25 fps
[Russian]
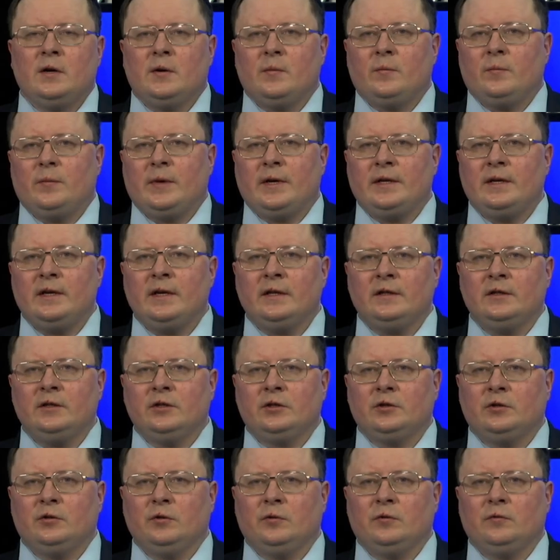Понятно,
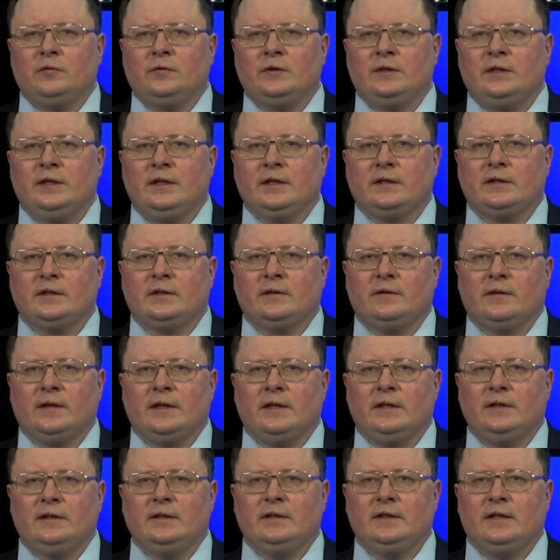что у всех
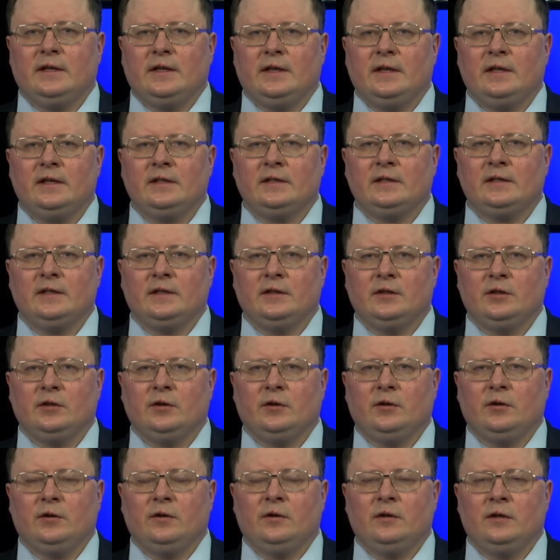свои интересы,
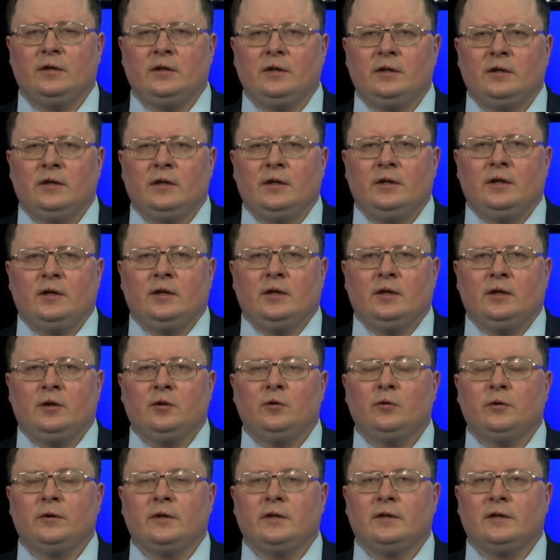но
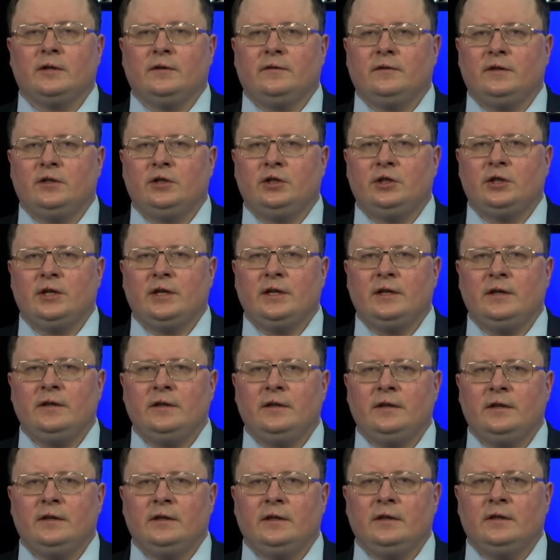логика вещей
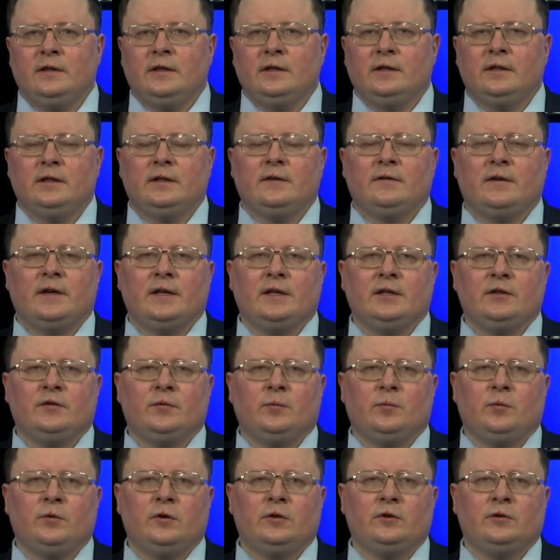говорит в
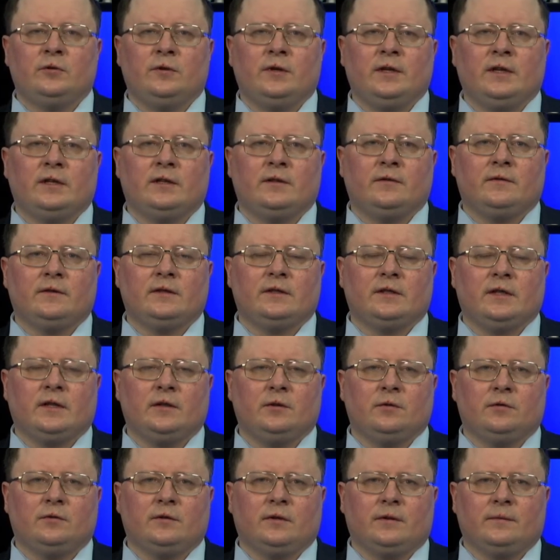пользу этого
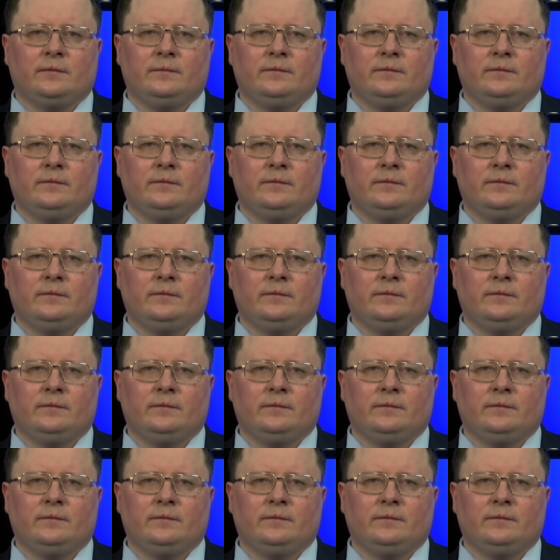союза.